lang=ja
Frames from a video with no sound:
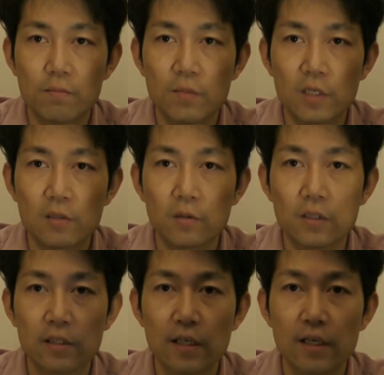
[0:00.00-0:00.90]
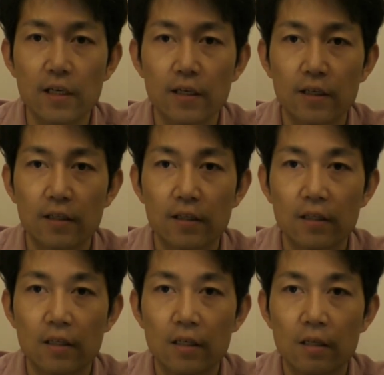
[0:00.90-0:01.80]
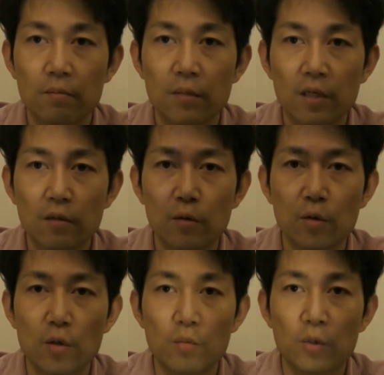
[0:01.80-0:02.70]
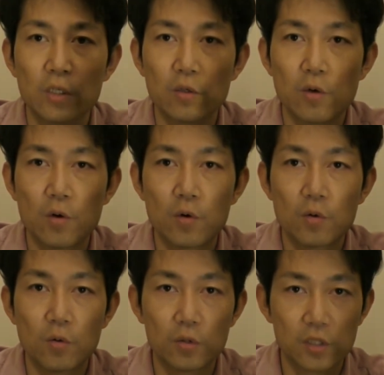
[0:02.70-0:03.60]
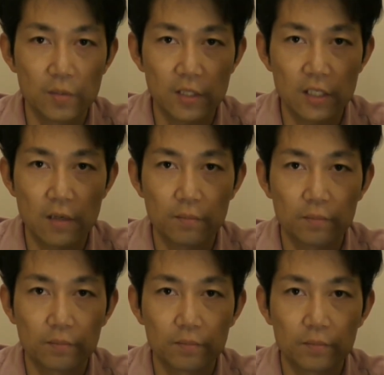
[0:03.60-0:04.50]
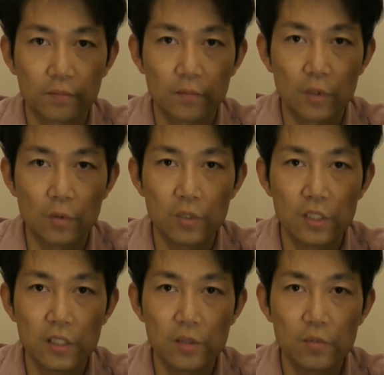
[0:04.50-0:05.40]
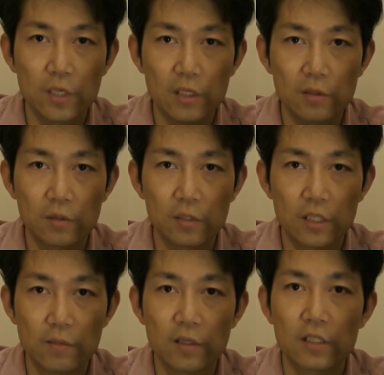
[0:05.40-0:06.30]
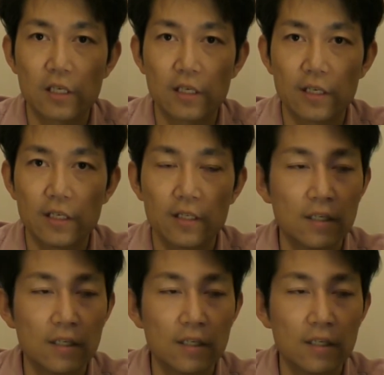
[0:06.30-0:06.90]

真っ黒ですね、真っ黒のモデルを購入しました。オニキスブラックって言いましたかね。